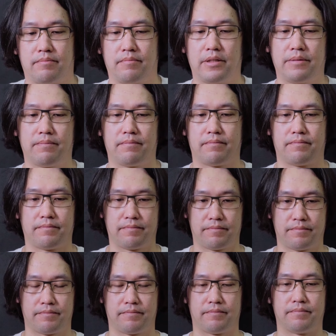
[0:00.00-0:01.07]
ปึ๊บ
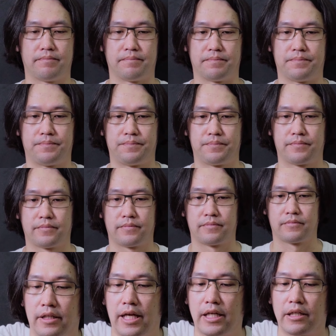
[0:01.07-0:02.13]
อืม
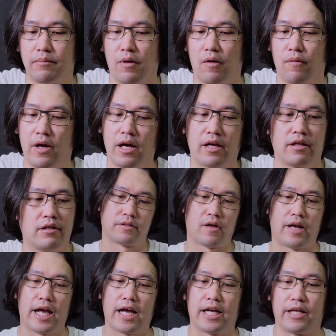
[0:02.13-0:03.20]
เนี่ยถึงบอกว่าตอ
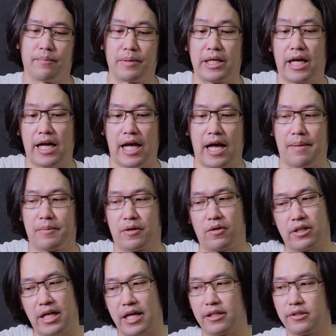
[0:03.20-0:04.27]
นแรกเห็นราคามันค่
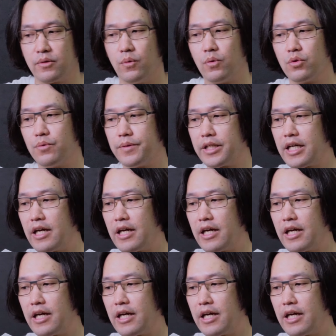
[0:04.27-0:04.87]
อนข้างสูงอยู่เหมือ